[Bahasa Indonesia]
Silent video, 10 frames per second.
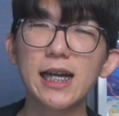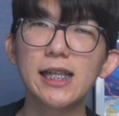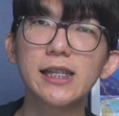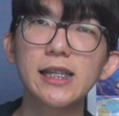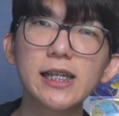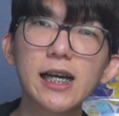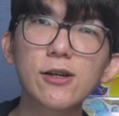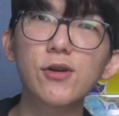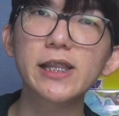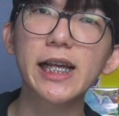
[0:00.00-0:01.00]
Kalian
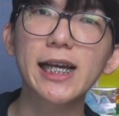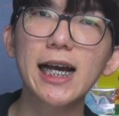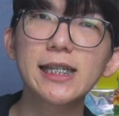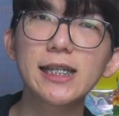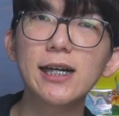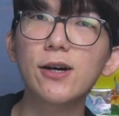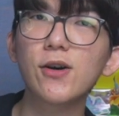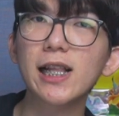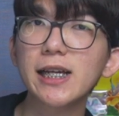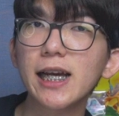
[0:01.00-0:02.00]
tinggal kontak aja
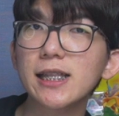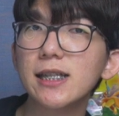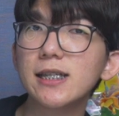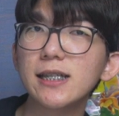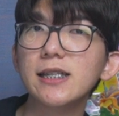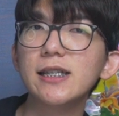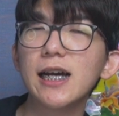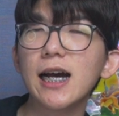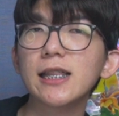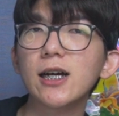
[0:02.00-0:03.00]
orang yang ada di sini
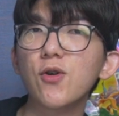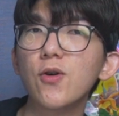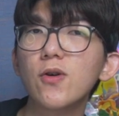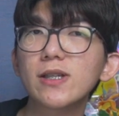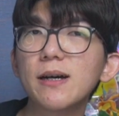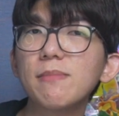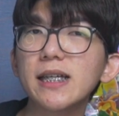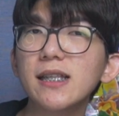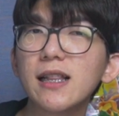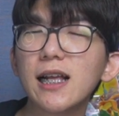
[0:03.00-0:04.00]
ya. Ada Koko sama
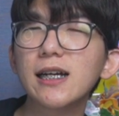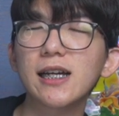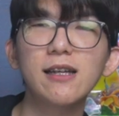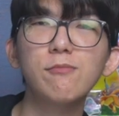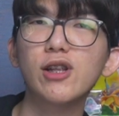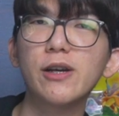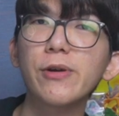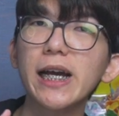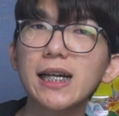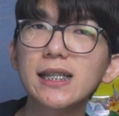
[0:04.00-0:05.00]
Indra. Kalian boleh
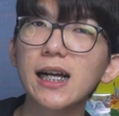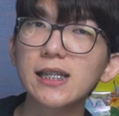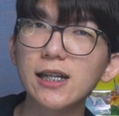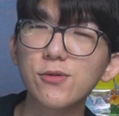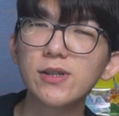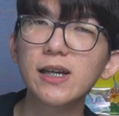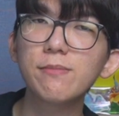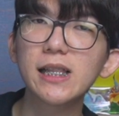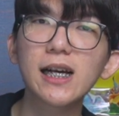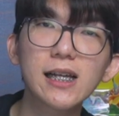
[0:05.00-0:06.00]
WA salah satunya
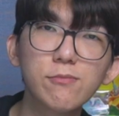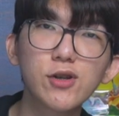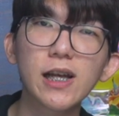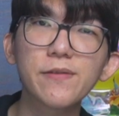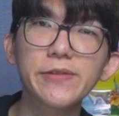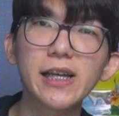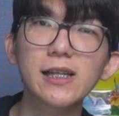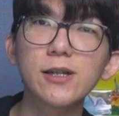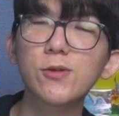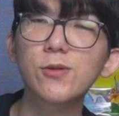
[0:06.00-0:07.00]
bilang kalian mau
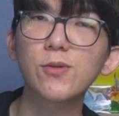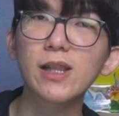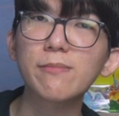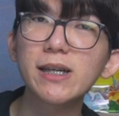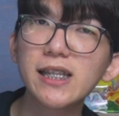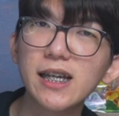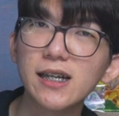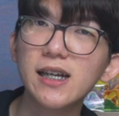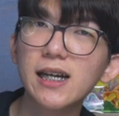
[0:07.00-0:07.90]
daftar ikut turnamennya.